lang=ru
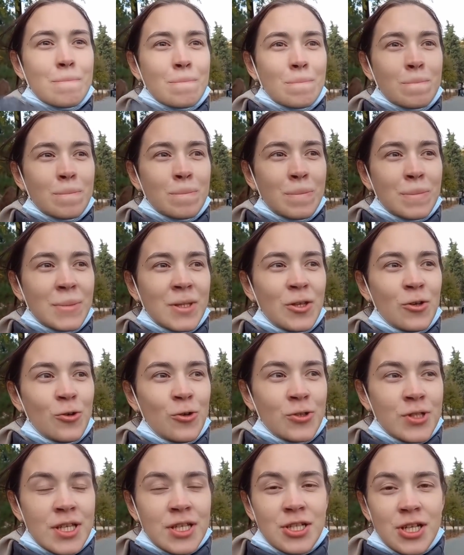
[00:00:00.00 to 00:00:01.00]
Ну,
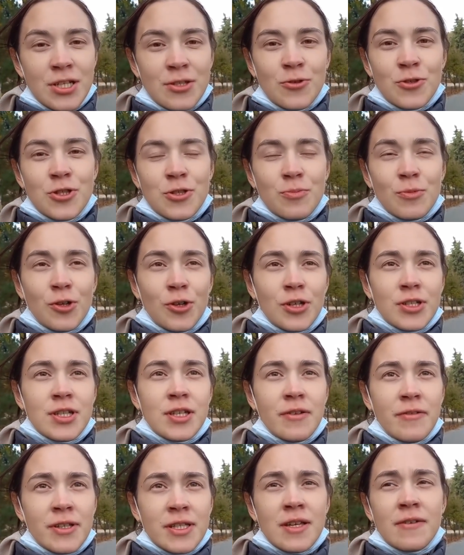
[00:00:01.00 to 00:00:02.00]
сейчас очень много
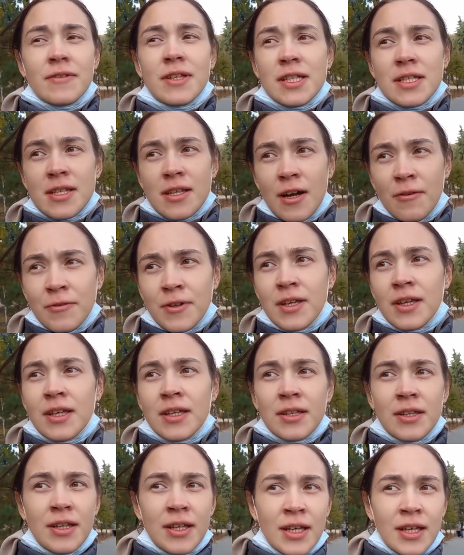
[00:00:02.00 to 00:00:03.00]
сервисов доставки
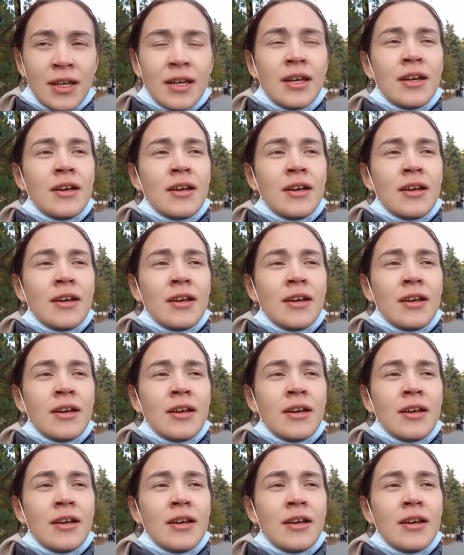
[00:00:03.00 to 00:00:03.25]
еды,